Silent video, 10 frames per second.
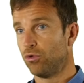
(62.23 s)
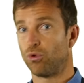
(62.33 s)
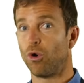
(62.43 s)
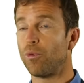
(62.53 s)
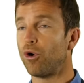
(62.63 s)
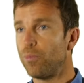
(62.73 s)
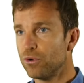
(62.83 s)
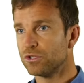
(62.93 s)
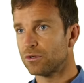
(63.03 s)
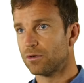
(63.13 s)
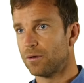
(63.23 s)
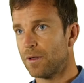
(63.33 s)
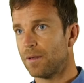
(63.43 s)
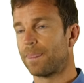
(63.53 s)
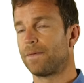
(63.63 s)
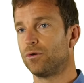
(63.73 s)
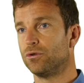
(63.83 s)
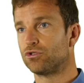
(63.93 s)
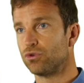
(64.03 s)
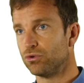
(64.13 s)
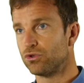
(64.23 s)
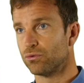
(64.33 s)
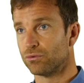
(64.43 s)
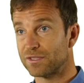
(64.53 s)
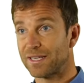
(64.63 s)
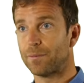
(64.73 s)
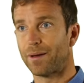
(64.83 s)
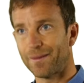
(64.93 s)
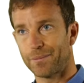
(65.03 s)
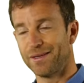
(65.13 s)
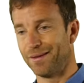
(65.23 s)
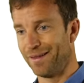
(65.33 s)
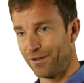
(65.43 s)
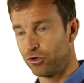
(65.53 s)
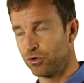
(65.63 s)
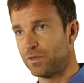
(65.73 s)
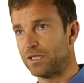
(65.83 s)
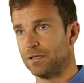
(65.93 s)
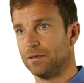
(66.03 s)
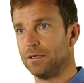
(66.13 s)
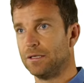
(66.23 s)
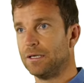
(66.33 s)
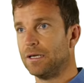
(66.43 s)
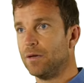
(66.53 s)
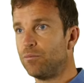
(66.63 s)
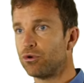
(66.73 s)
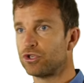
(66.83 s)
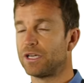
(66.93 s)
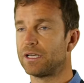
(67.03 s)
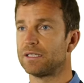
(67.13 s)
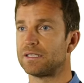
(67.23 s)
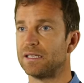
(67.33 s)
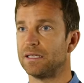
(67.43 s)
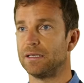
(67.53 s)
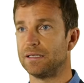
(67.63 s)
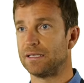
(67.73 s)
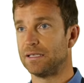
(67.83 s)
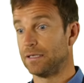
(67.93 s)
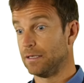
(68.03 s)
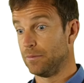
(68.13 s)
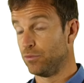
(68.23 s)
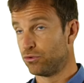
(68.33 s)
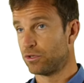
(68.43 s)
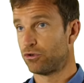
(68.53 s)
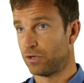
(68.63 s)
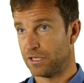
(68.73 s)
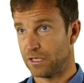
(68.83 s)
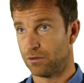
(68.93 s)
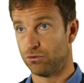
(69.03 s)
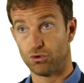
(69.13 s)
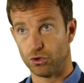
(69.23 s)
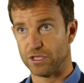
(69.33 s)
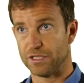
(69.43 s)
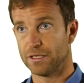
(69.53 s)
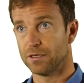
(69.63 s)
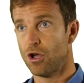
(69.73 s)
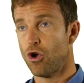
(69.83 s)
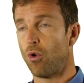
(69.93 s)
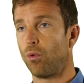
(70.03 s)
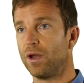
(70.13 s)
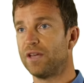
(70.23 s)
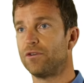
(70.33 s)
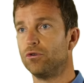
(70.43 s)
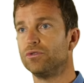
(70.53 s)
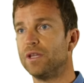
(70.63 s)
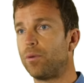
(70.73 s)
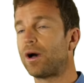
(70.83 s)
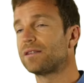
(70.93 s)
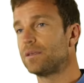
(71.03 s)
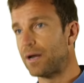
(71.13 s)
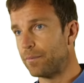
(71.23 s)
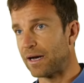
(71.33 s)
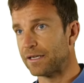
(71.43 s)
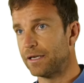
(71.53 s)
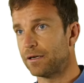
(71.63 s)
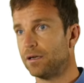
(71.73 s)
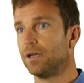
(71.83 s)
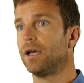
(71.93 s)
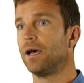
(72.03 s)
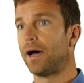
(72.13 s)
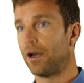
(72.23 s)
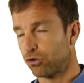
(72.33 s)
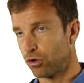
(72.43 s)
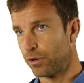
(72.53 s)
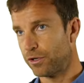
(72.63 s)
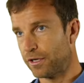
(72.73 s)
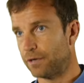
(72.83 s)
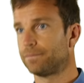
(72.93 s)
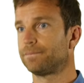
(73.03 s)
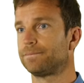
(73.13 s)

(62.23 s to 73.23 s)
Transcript: Donc en proposant une solution simple, rapide et économique pour gérer ces besoins juridiques du quotidien, on lève l'une des principales barrières à l'entrepreneuriat.